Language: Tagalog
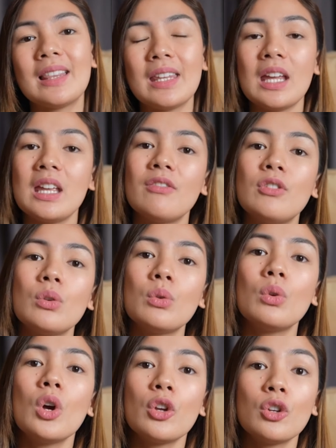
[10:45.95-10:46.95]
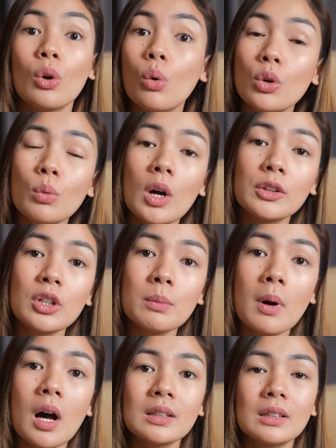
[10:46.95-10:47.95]
And they give you your own water
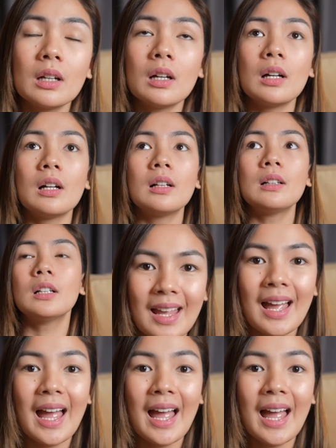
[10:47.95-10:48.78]
bottle.